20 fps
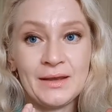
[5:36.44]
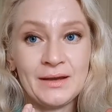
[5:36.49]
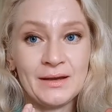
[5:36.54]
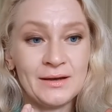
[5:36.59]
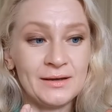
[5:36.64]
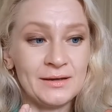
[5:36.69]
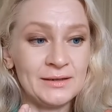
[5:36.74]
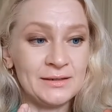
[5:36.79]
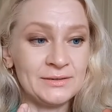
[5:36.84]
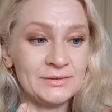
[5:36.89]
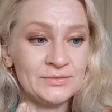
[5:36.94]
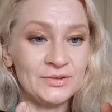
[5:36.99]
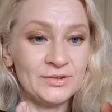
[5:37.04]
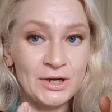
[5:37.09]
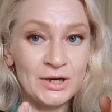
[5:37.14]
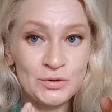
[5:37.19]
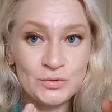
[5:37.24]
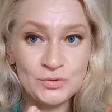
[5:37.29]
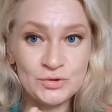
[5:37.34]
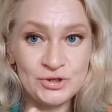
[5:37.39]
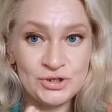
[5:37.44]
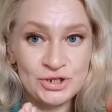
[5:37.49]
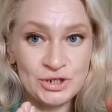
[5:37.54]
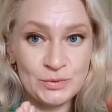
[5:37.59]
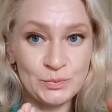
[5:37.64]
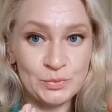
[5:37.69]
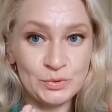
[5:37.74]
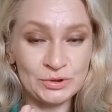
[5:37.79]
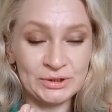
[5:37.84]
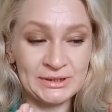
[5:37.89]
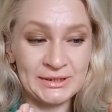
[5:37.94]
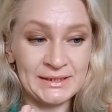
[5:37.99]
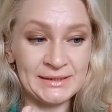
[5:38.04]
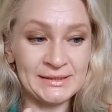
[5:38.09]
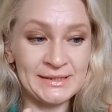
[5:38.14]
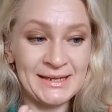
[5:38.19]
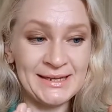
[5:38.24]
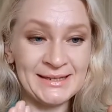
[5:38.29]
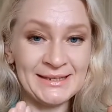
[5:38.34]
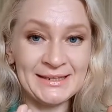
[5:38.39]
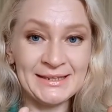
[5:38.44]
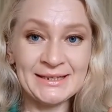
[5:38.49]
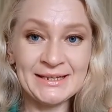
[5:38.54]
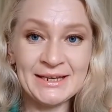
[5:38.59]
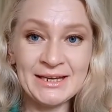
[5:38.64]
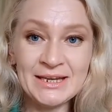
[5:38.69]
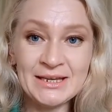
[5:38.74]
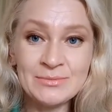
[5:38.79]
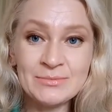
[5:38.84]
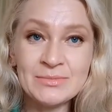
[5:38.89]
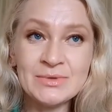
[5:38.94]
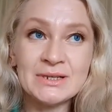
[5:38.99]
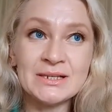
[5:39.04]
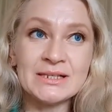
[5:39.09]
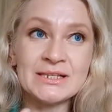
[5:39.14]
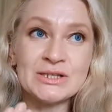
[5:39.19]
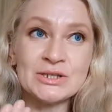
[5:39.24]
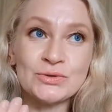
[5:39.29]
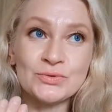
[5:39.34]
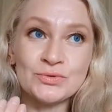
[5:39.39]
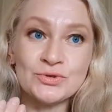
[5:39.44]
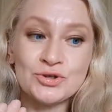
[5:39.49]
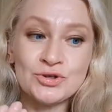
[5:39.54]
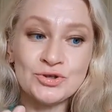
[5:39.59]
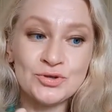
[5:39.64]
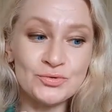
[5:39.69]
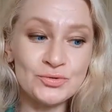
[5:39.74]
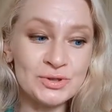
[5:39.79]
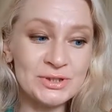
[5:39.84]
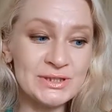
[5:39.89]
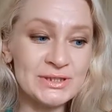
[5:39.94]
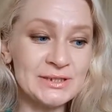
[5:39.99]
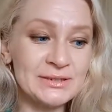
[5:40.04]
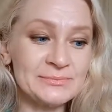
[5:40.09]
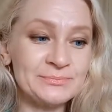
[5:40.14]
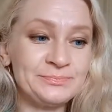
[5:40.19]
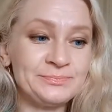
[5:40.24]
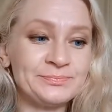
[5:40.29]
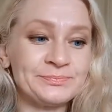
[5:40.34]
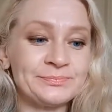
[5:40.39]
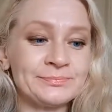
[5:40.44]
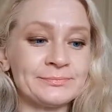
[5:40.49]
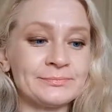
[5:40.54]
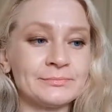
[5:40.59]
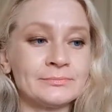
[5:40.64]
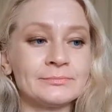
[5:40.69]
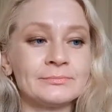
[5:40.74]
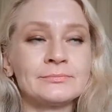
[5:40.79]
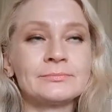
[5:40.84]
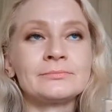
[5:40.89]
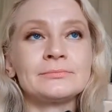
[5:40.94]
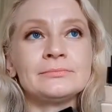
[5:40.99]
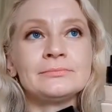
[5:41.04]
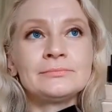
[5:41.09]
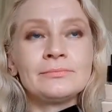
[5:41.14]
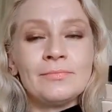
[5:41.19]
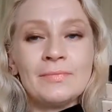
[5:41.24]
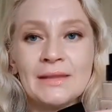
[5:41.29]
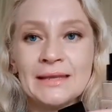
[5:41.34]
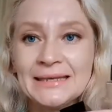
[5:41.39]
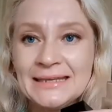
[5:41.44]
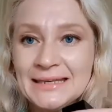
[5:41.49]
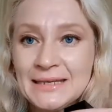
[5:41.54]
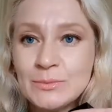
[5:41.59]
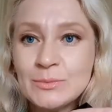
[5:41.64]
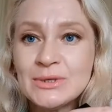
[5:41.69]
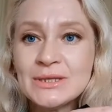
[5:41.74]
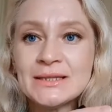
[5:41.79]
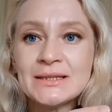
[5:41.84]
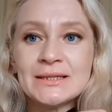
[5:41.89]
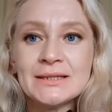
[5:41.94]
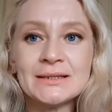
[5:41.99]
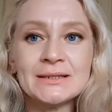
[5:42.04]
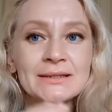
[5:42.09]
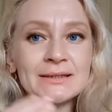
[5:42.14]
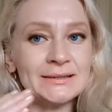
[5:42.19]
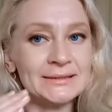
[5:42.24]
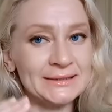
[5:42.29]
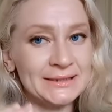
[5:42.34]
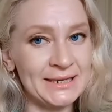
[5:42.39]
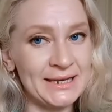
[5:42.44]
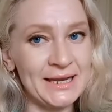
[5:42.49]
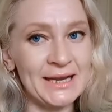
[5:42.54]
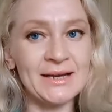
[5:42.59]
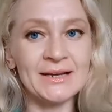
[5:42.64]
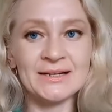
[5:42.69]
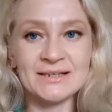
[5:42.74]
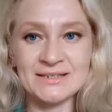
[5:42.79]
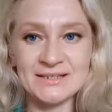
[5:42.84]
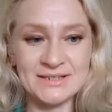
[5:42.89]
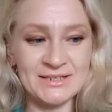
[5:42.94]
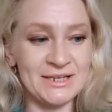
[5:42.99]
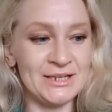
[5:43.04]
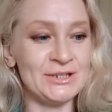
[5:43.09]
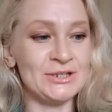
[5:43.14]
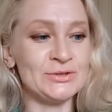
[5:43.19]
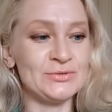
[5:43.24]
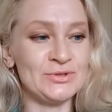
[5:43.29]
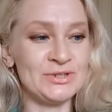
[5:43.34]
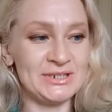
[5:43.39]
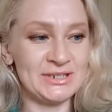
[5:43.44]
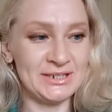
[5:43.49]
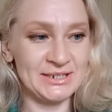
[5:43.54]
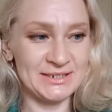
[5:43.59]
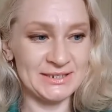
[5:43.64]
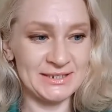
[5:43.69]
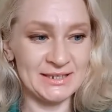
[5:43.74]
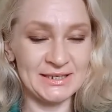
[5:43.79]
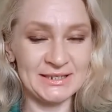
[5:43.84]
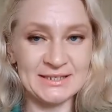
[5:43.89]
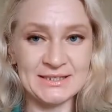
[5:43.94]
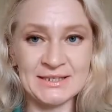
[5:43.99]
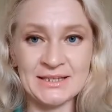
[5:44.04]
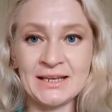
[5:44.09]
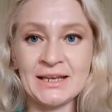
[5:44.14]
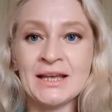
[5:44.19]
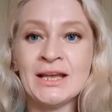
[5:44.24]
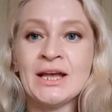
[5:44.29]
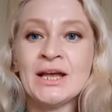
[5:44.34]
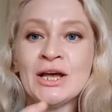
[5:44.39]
а, флакончик под тональный крем с учетом именно для раздельной утилизации.